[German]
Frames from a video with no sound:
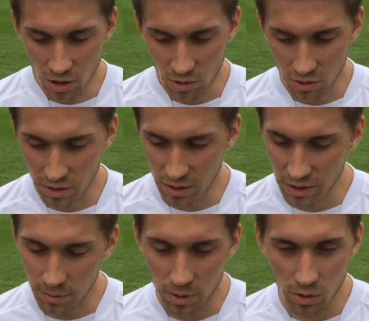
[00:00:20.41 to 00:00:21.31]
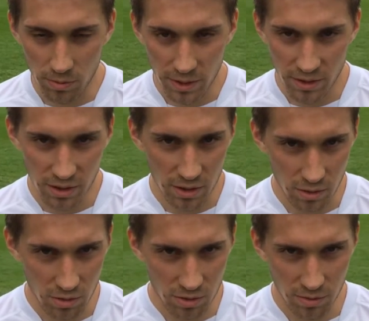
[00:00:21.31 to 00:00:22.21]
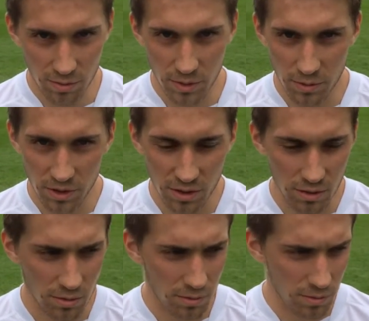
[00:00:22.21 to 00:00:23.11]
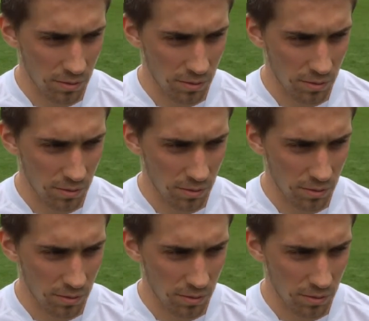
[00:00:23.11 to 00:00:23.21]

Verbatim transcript: und äh, dann belohnt man sich dann auch mit ein bisschen